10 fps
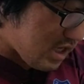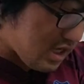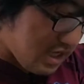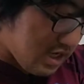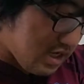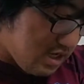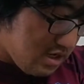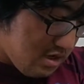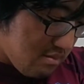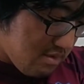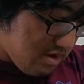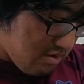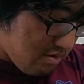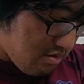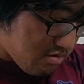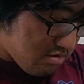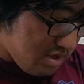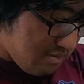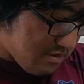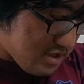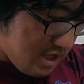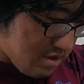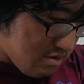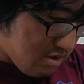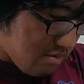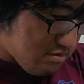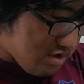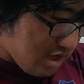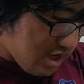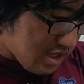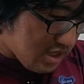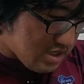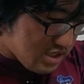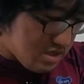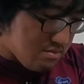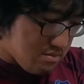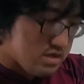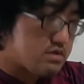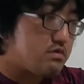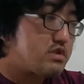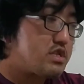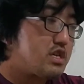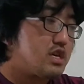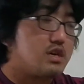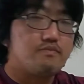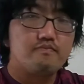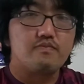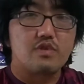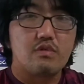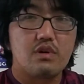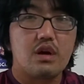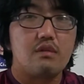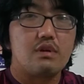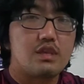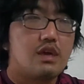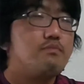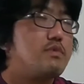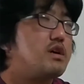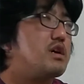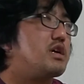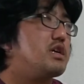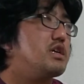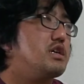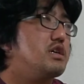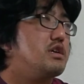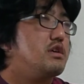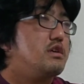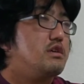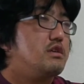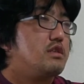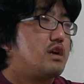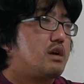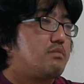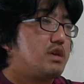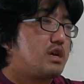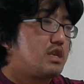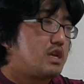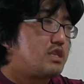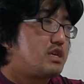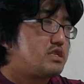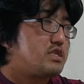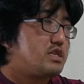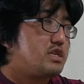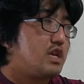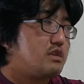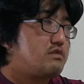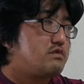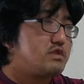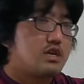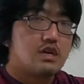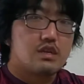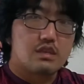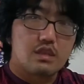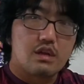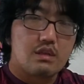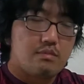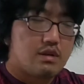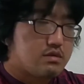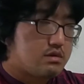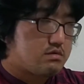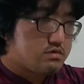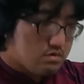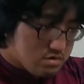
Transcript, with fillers: ながら、まあ、ゴール裏もちゃんと出迎えたし、まあ、正直、うん、今回はね、まあ、中3日だったしいい練習試合っていうかね、まあ、正